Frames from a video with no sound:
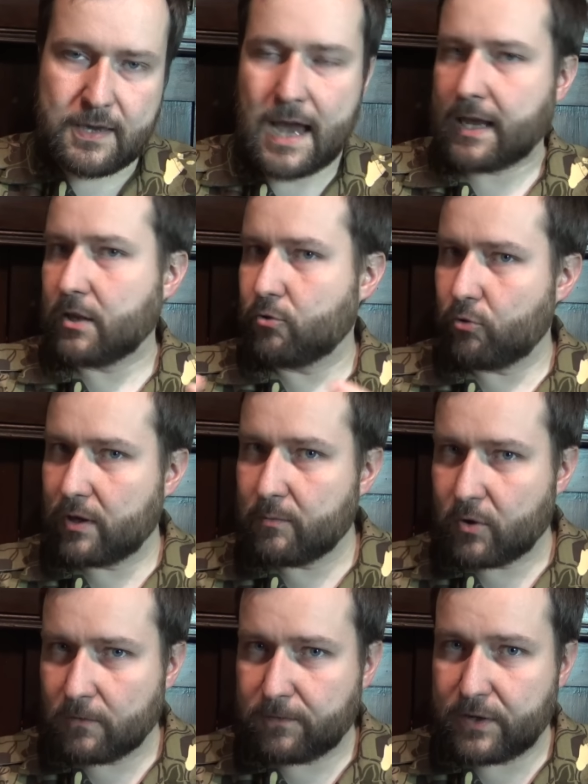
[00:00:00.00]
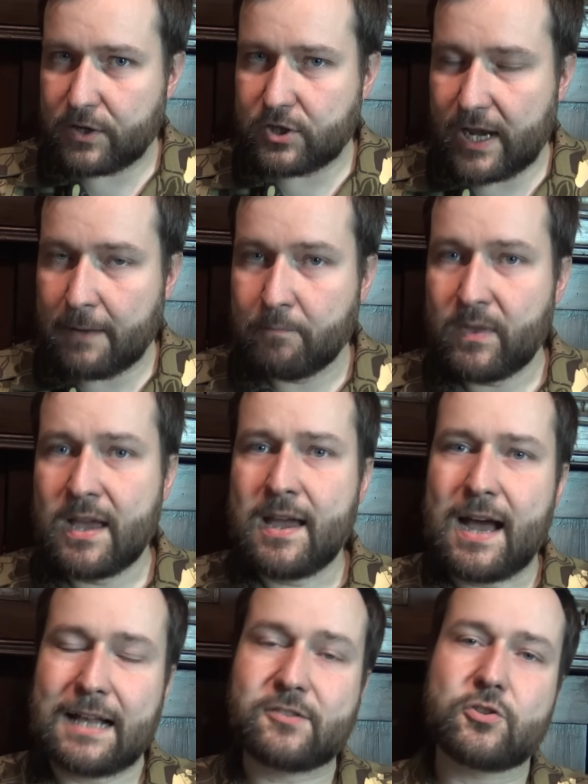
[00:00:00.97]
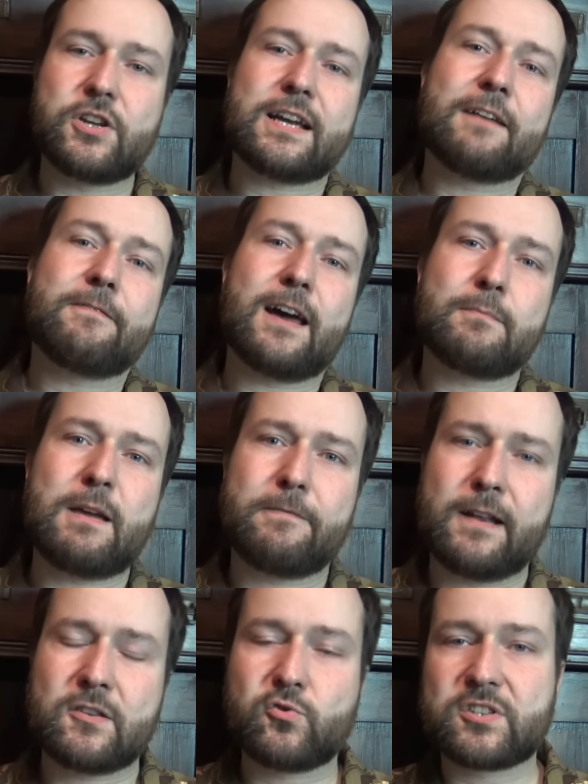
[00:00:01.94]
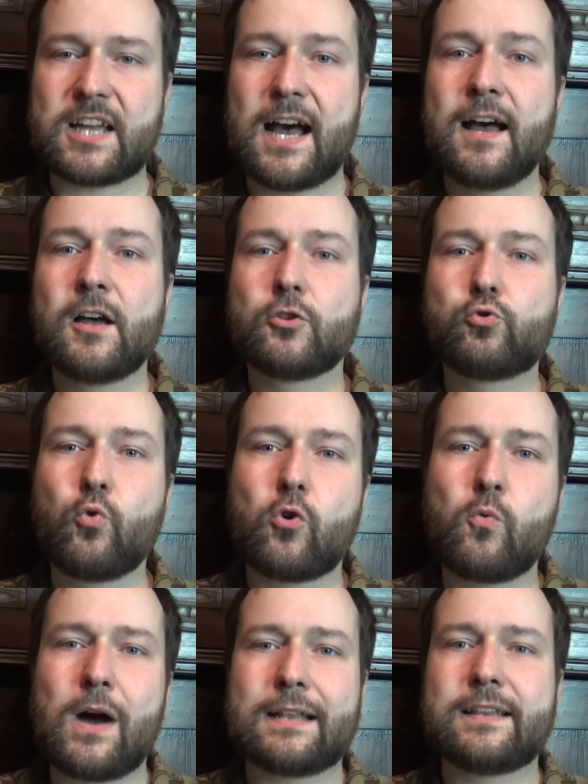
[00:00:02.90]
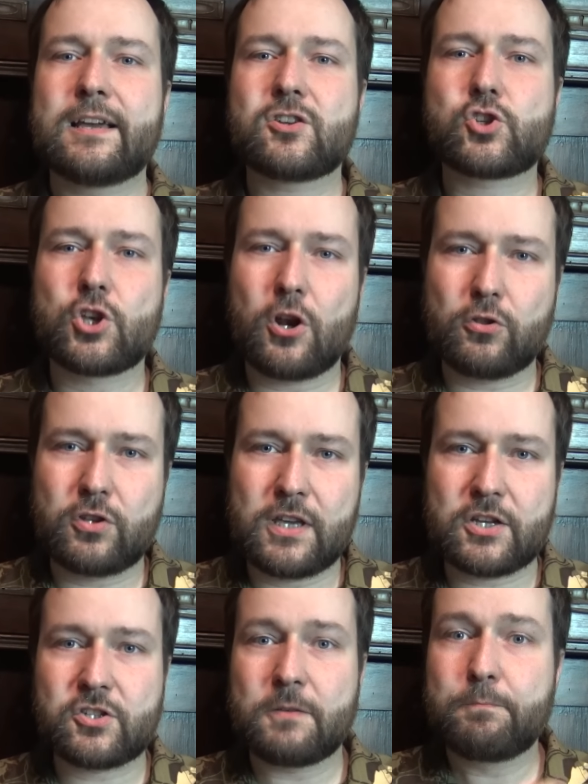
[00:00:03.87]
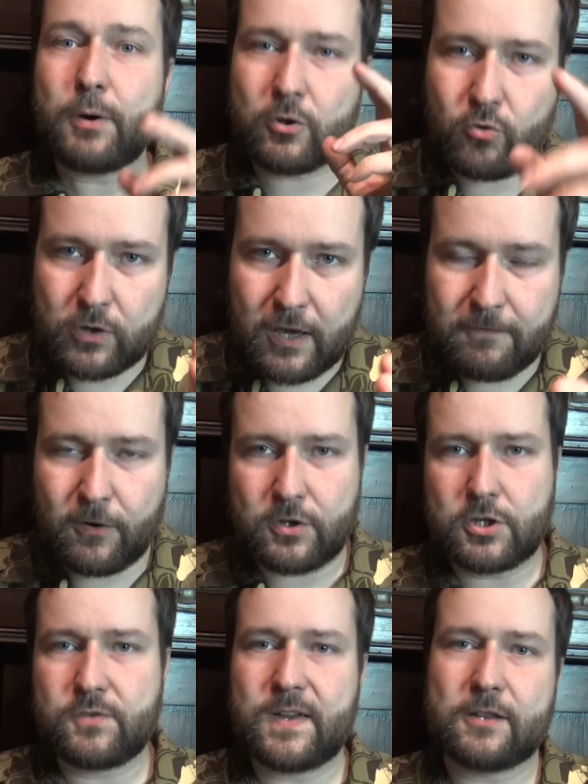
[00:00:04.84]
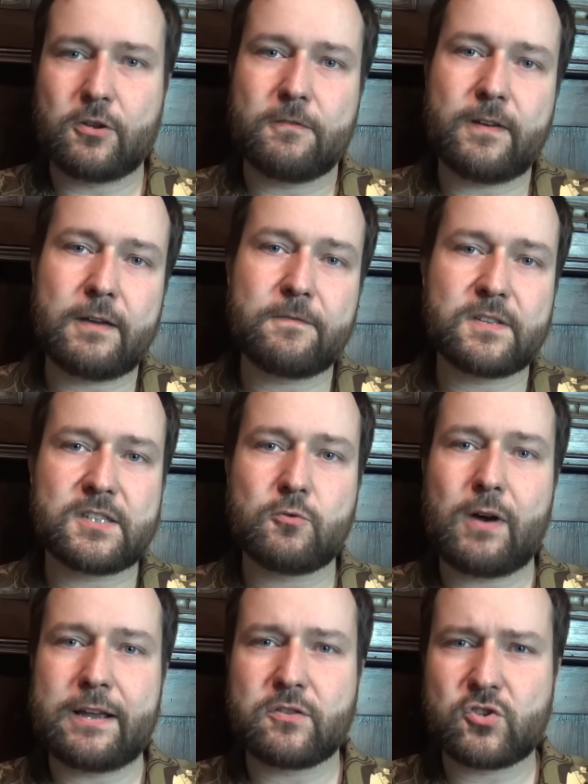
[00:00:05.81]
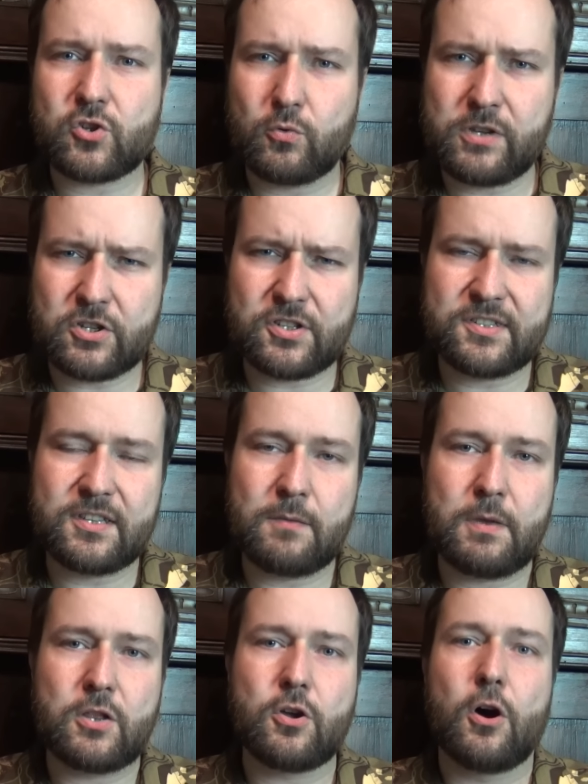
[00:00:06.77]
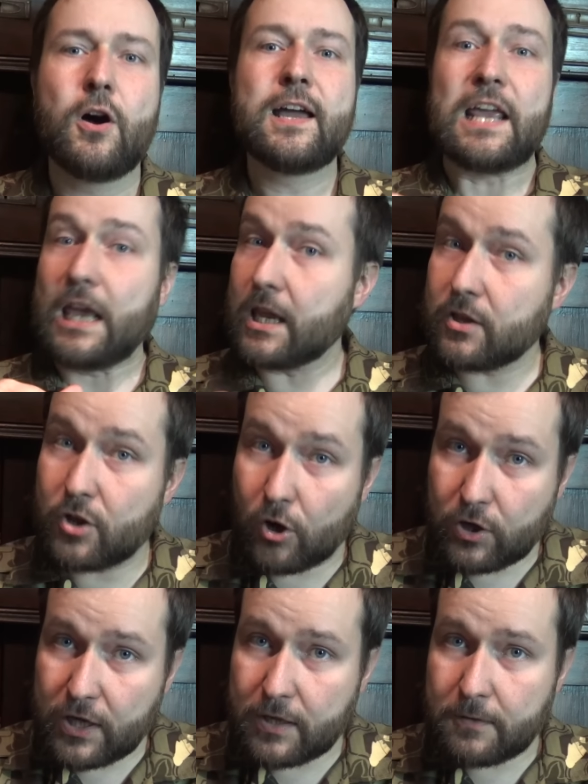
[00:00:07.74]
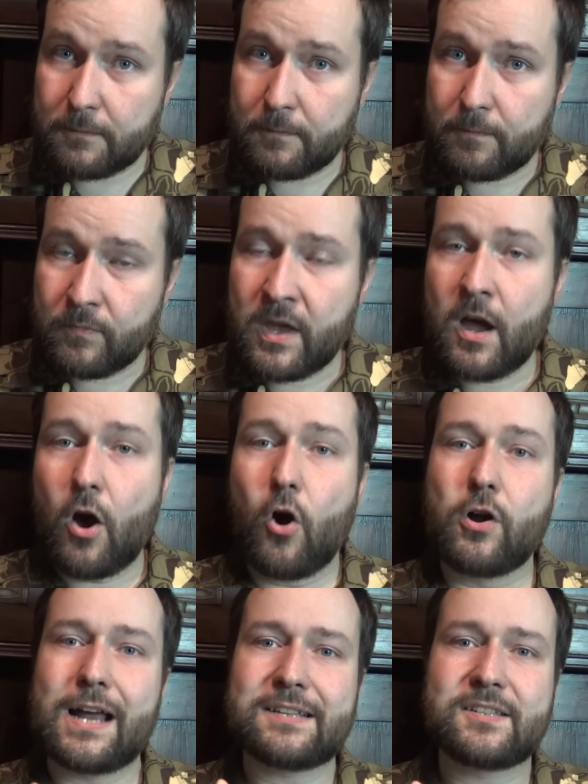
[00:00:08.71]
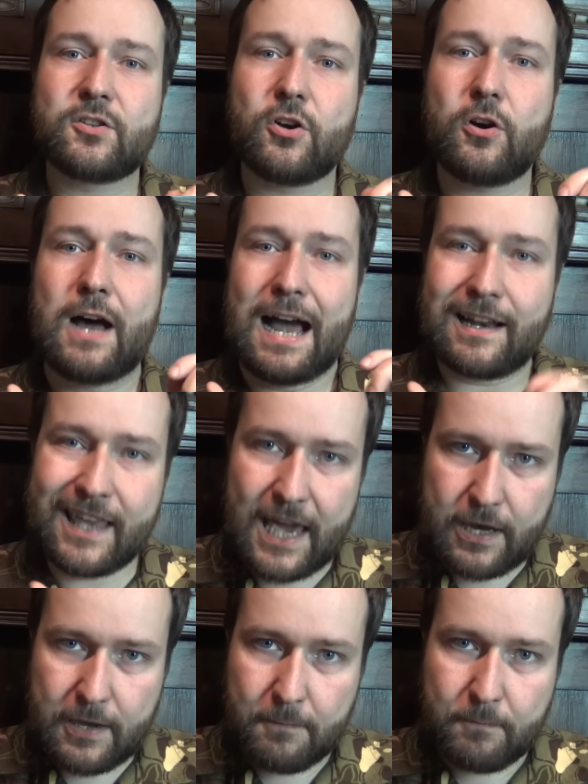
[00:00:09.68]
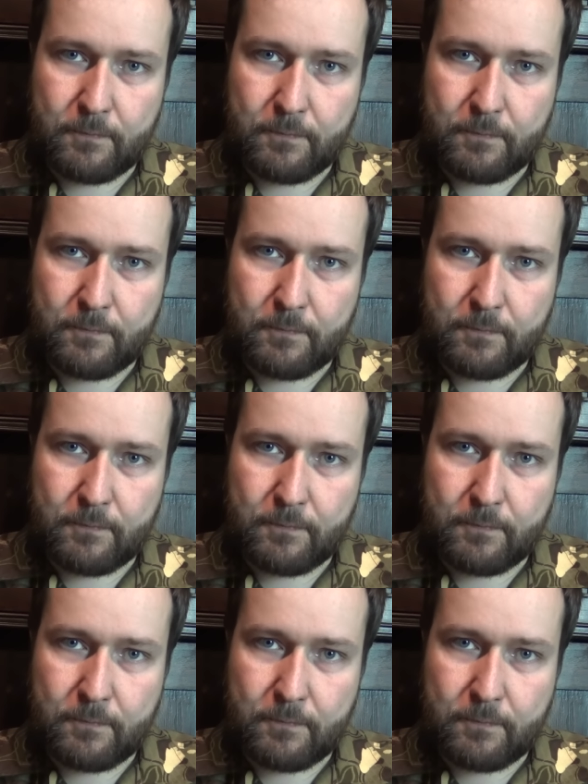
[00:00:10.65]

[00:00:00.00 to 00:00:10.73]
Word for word: jak i drugim konflikcie. A co ciekawe, armia francuska tłukła te szroty jeszcze po II wojnie światowej, wysyłając żołnierzy z nimi do Indochin oraz do Algierii.